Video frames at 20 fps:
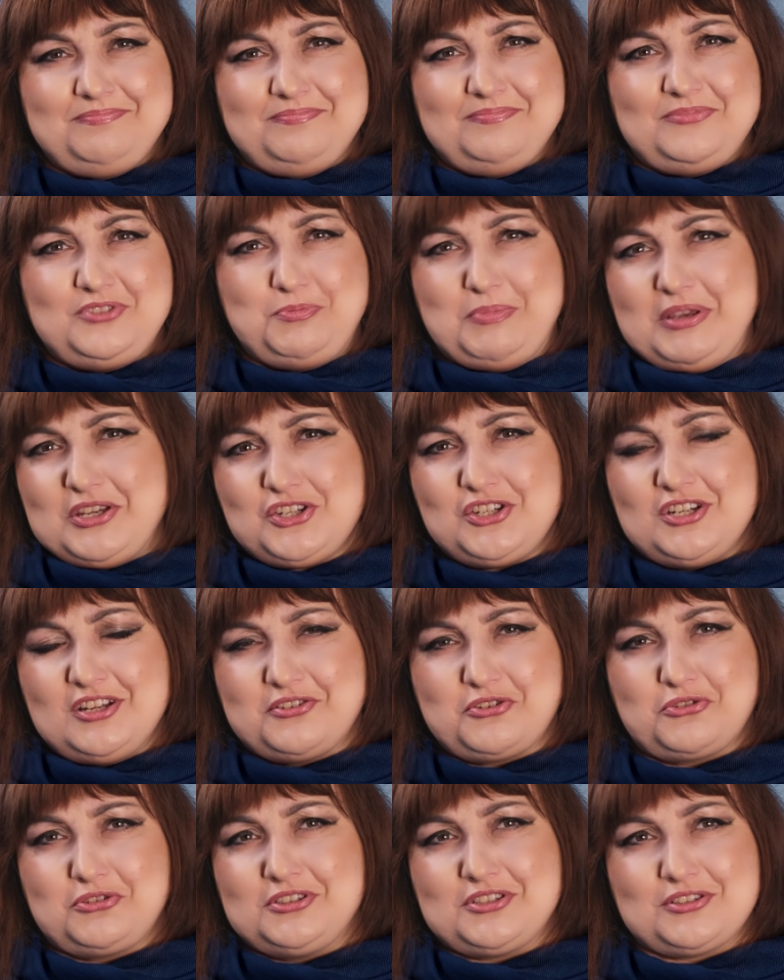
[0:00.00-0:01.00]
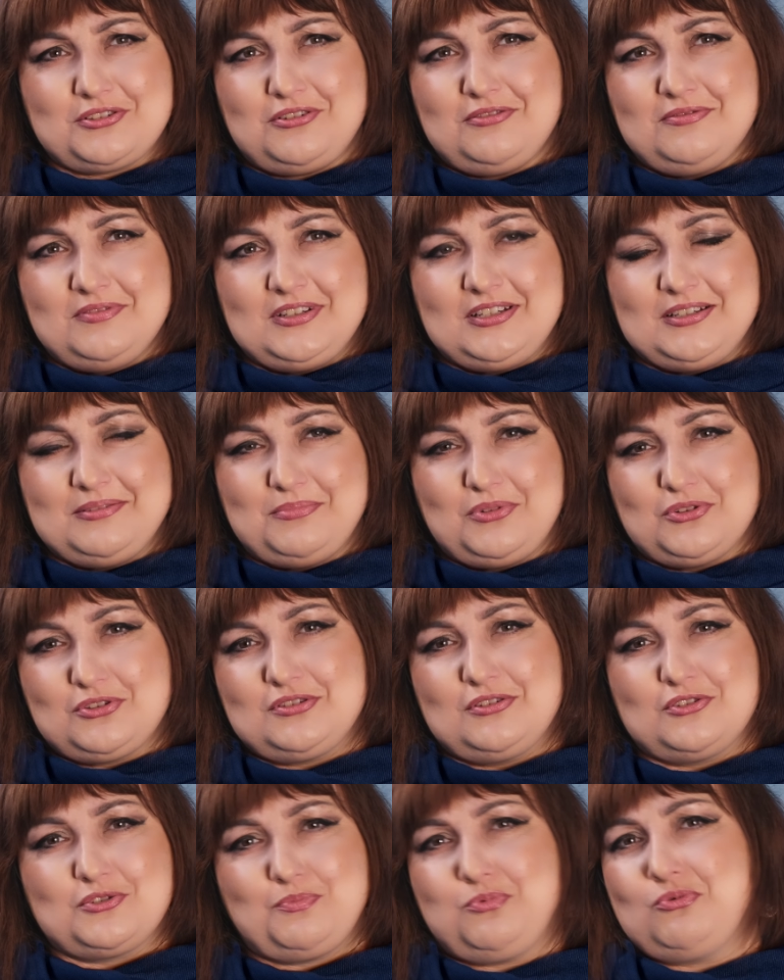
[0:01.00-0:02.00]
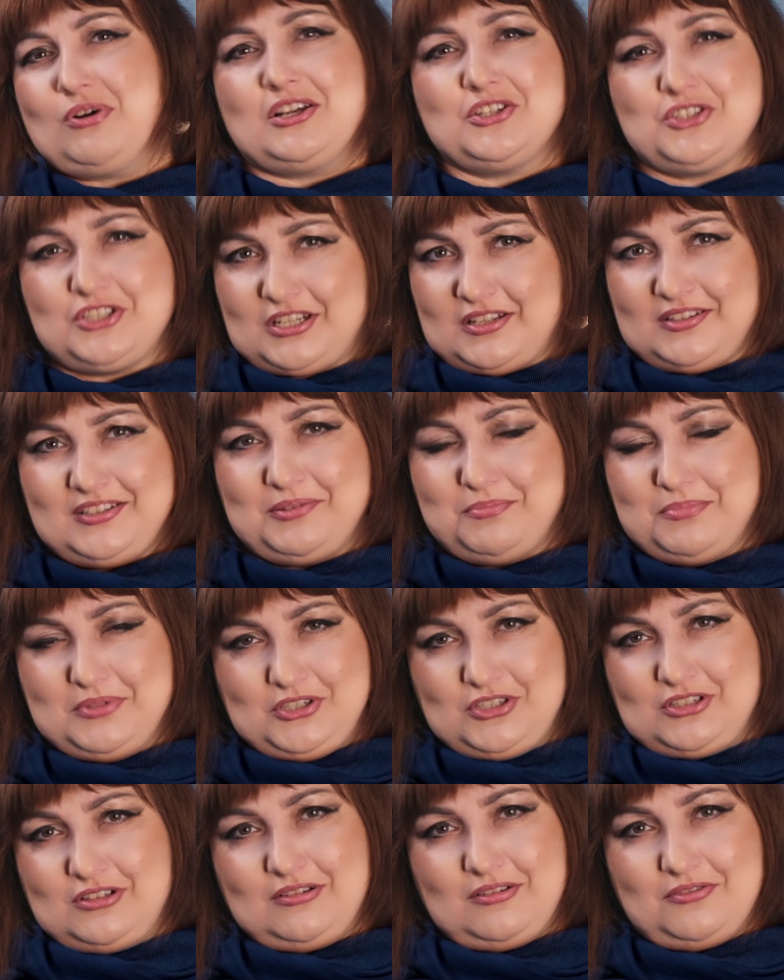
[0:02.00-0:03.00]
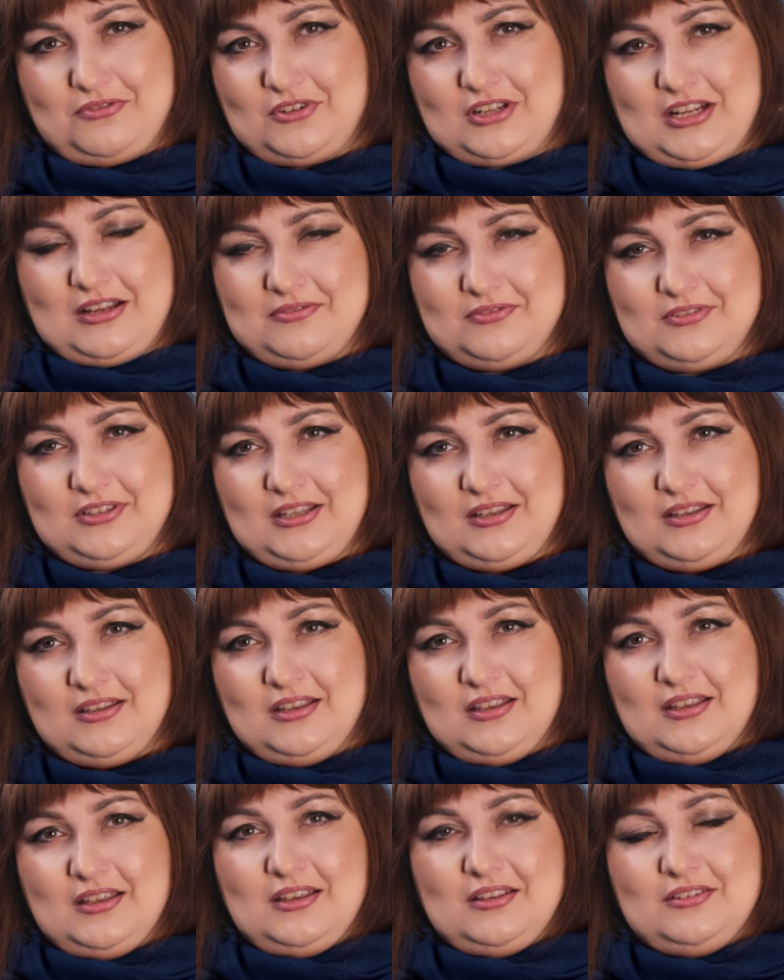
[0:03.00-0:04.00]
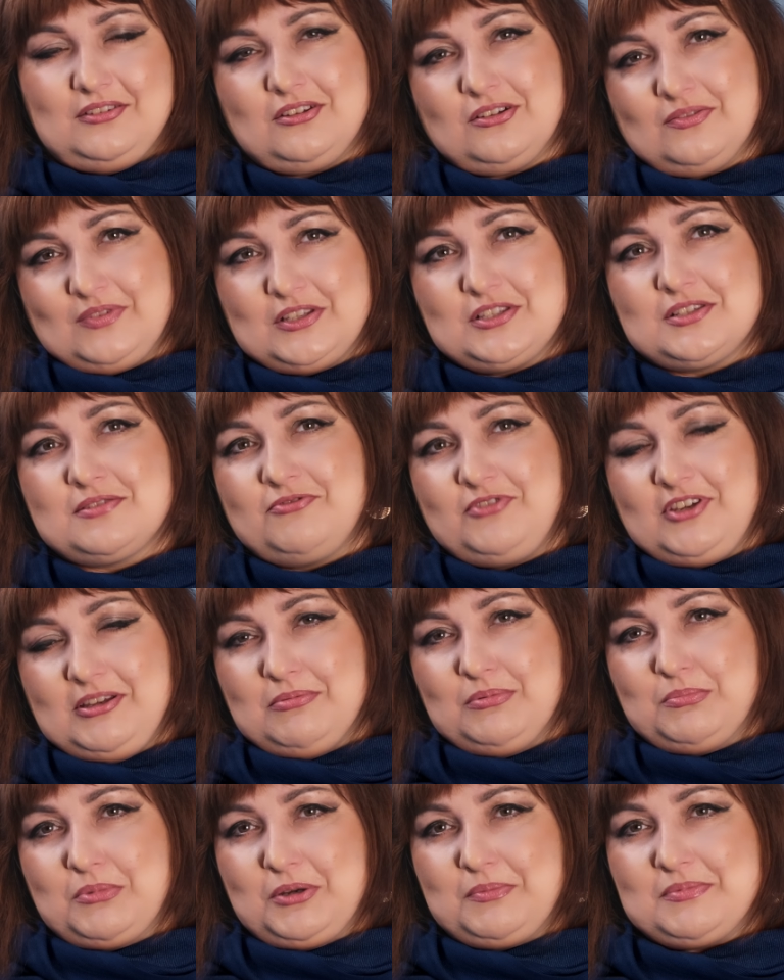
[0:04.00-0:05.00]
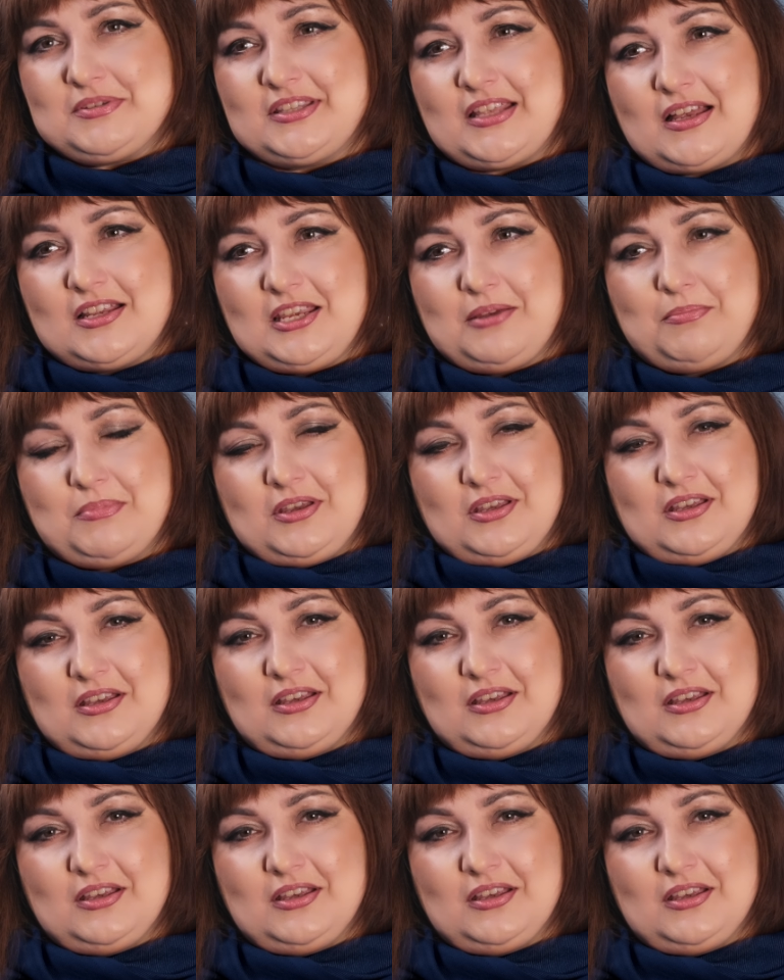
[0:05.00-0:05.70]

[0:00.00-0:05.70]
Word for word: śmieszne, groteskowe, mocno spłaszcza tę myśl Lovecrafta. No więc film moim zdaniem